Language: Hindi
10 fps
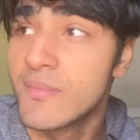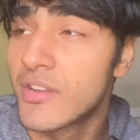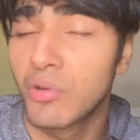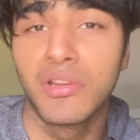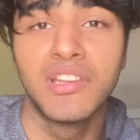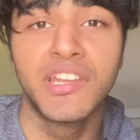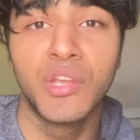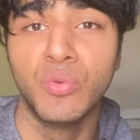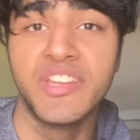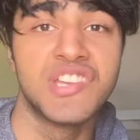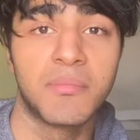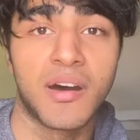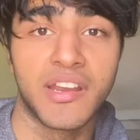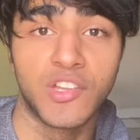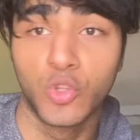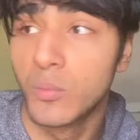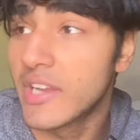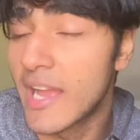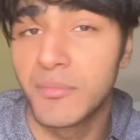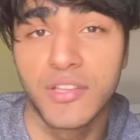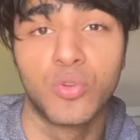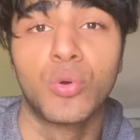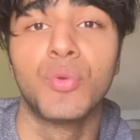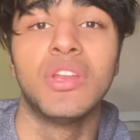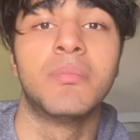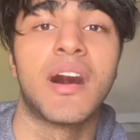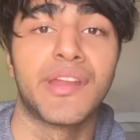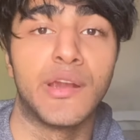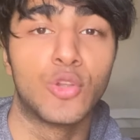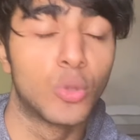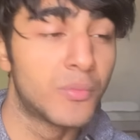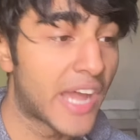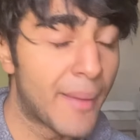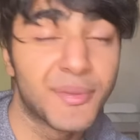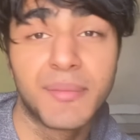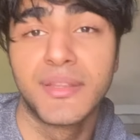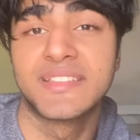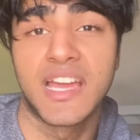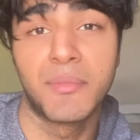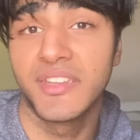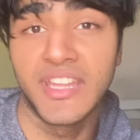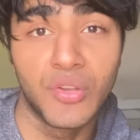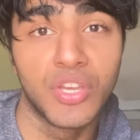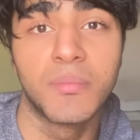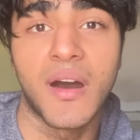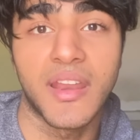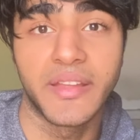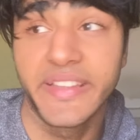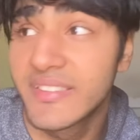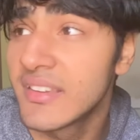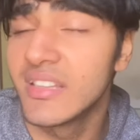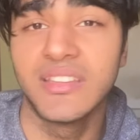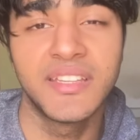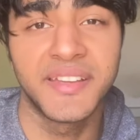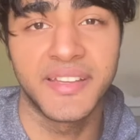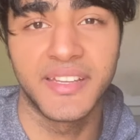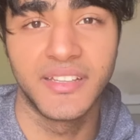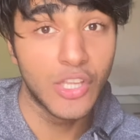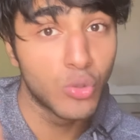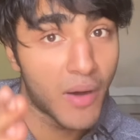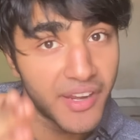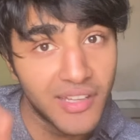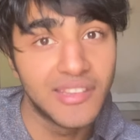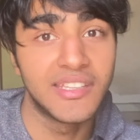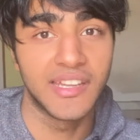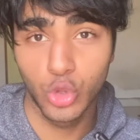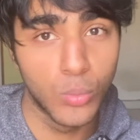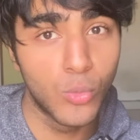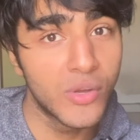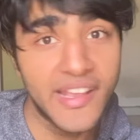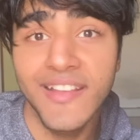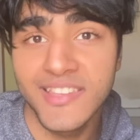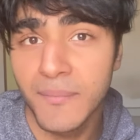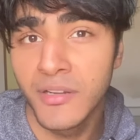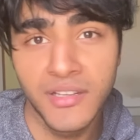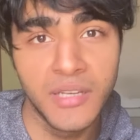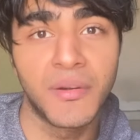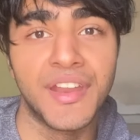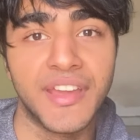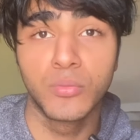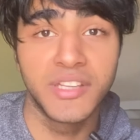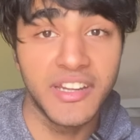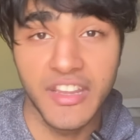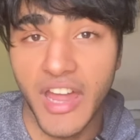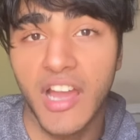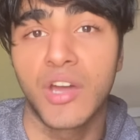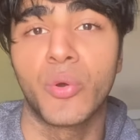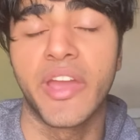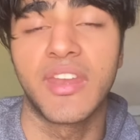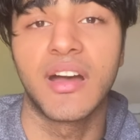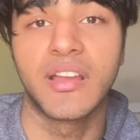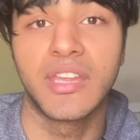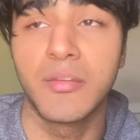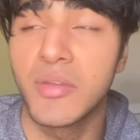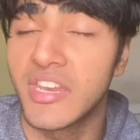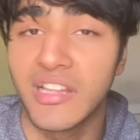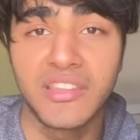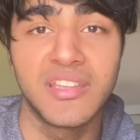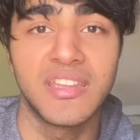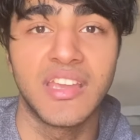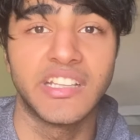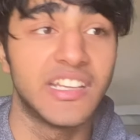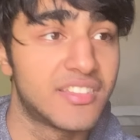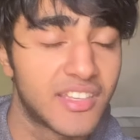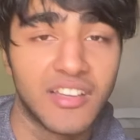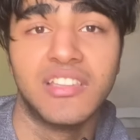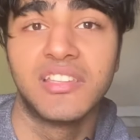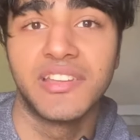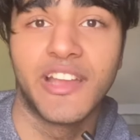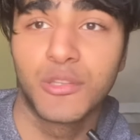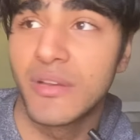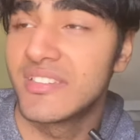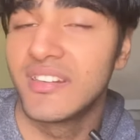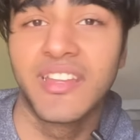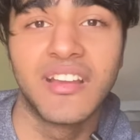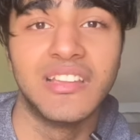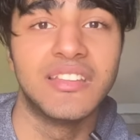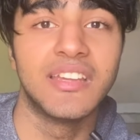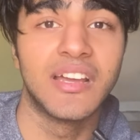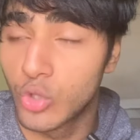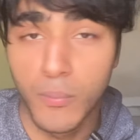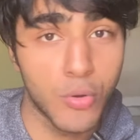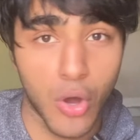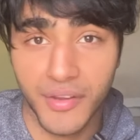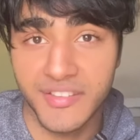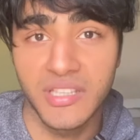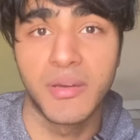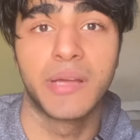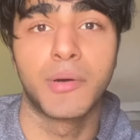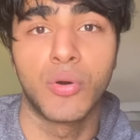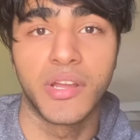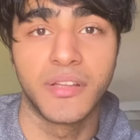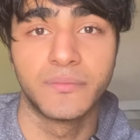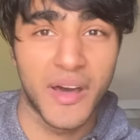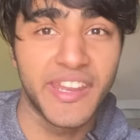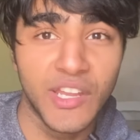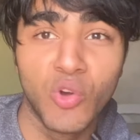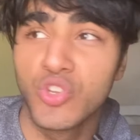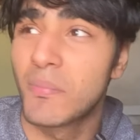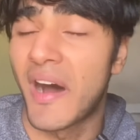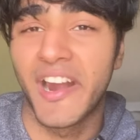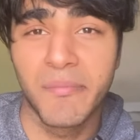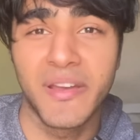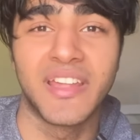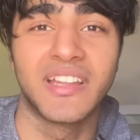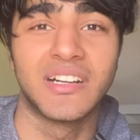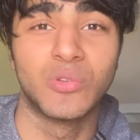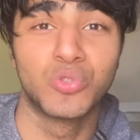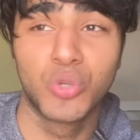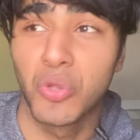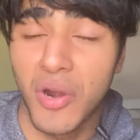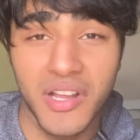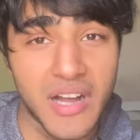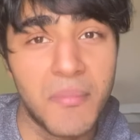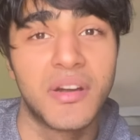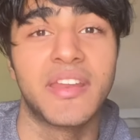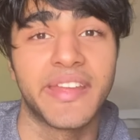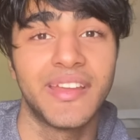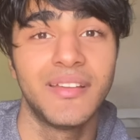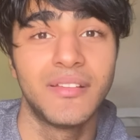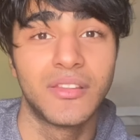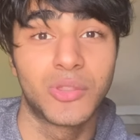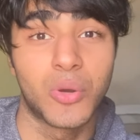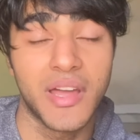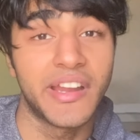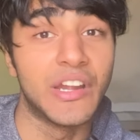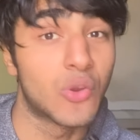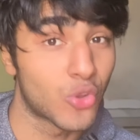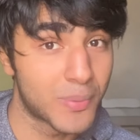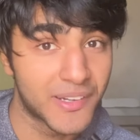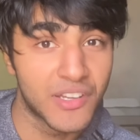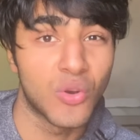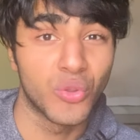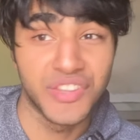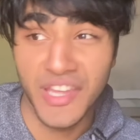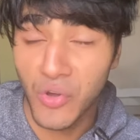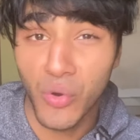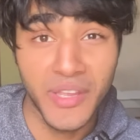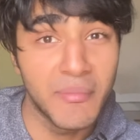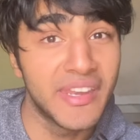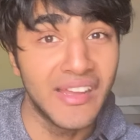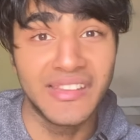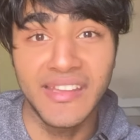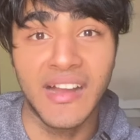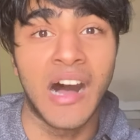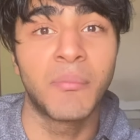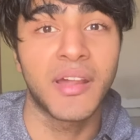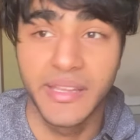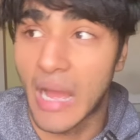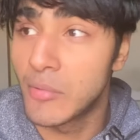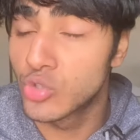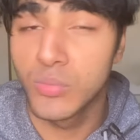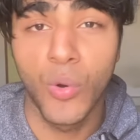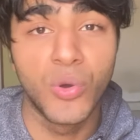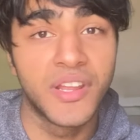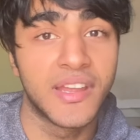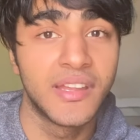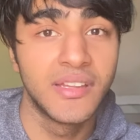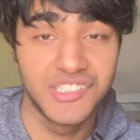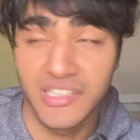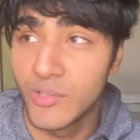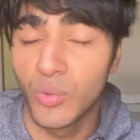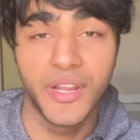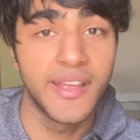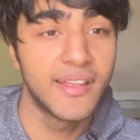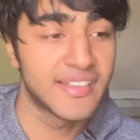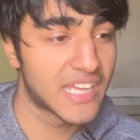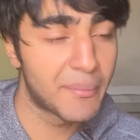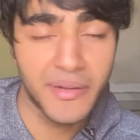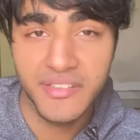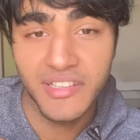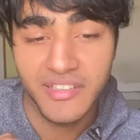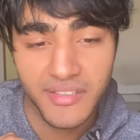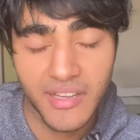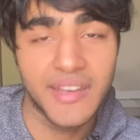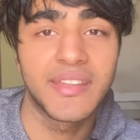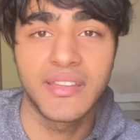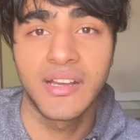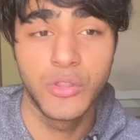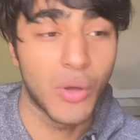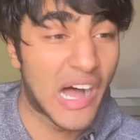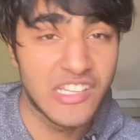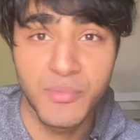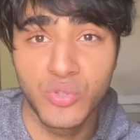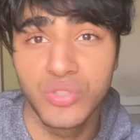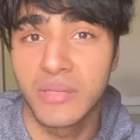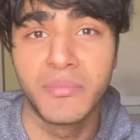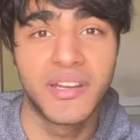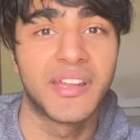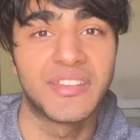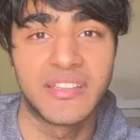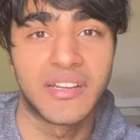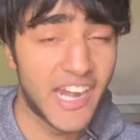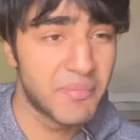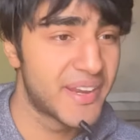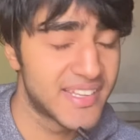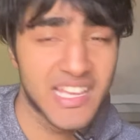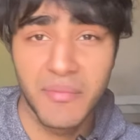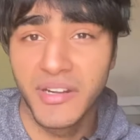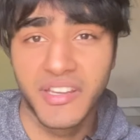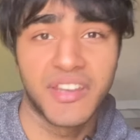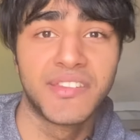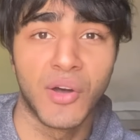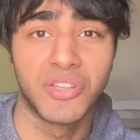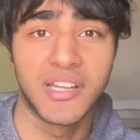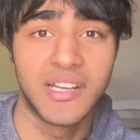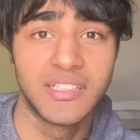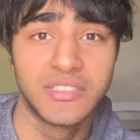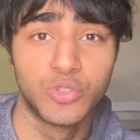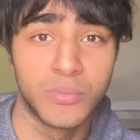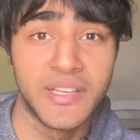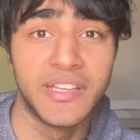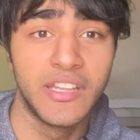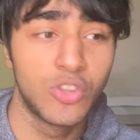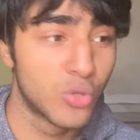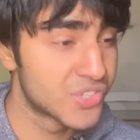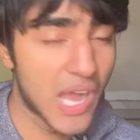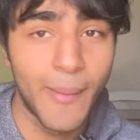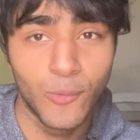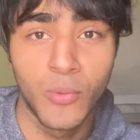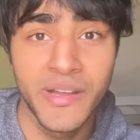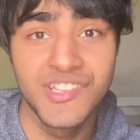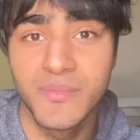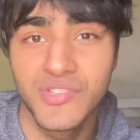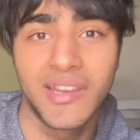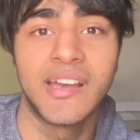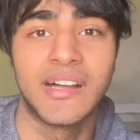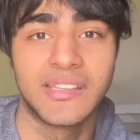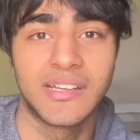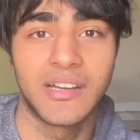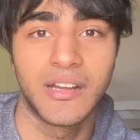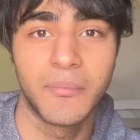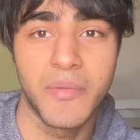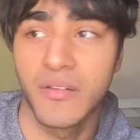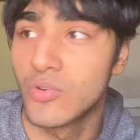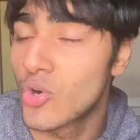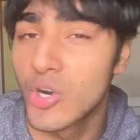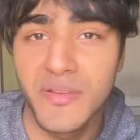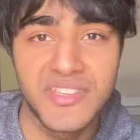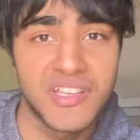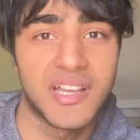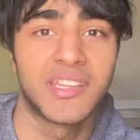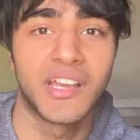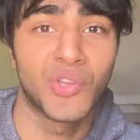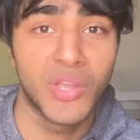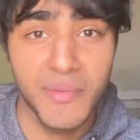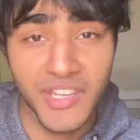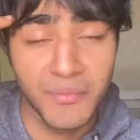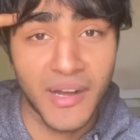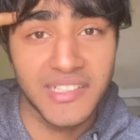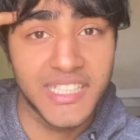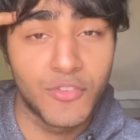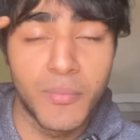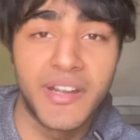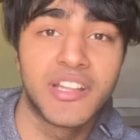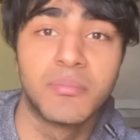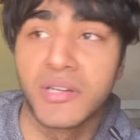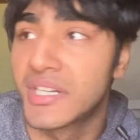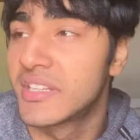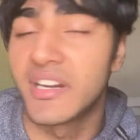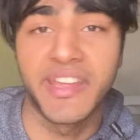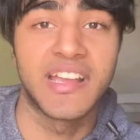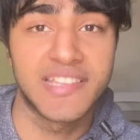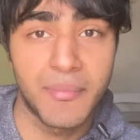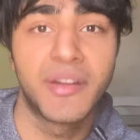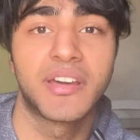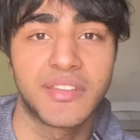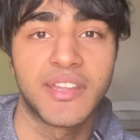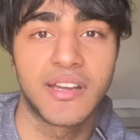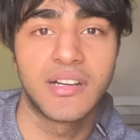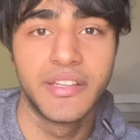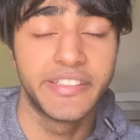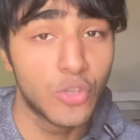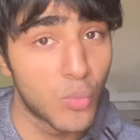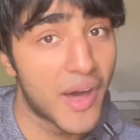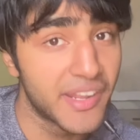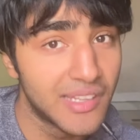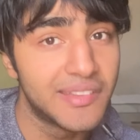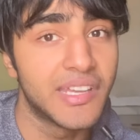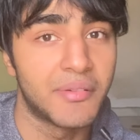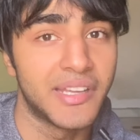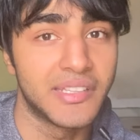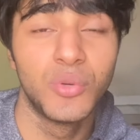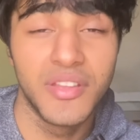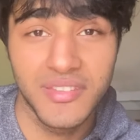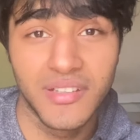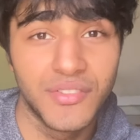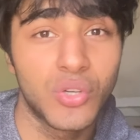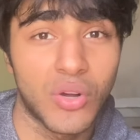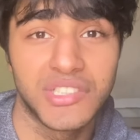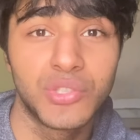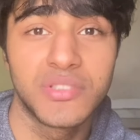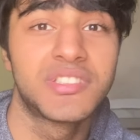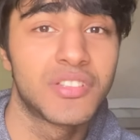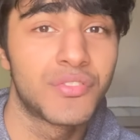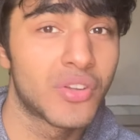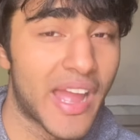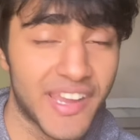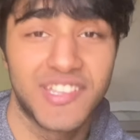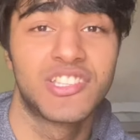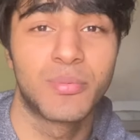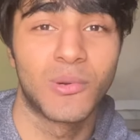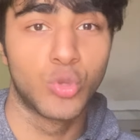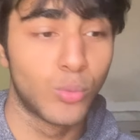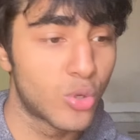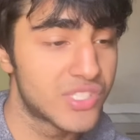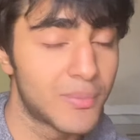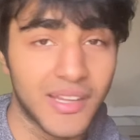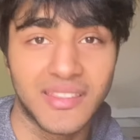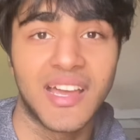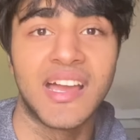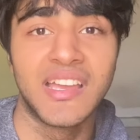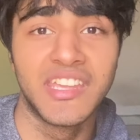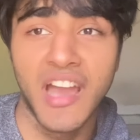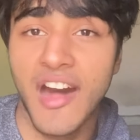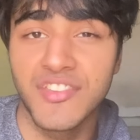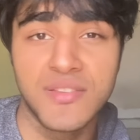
जिम रेगुलरली क्यों नहीं जा पा रहे तुम टाइम से सो क्यों नहीं पा रहे तुम टाइम से अपने असाइनमेंट दे क्यों नहीं पा रहे किसकी गलती है ये ये तुम्हारी गलती है तुमको ये एक्सेप्ट करनी पड़ेगी तुम ये डिनाई करोगे ना कि ये मेरी गलती नहीं है ये इसकी गलती है एक्स वाई जेड की गलती है तुम प्रोग्रेस नहीं बना पाओगे तुम्हारी ईगो जो पहाड़ पे है ना उसको थोड़ा कम करके थोड़ा इंट्रोस्पेक्ट करो देखो कि मेरी गलती कहाँ पर है क्या मैं सुबह उठ के जल्दी उठ के असाइनमेंट जल्दी से कर देता तो आज मैं उसको सबमिट कर देता एंड मैंने असाइनमेंट कर दिया होता सुबह ही तो शाम को मैं जिम चले आता मेरा वो भी अच्छा जाता क्योंकि मेरे दिमाग से वो मेंटल बर्डन हट गया असाइनमेंट करने का ये तुम्हारी गलती है भाई यू डिजर्व द कॉन्सिक्वेंसिस ऑफ योर एक्शन ब्रो तुमको जब लगता है कि यार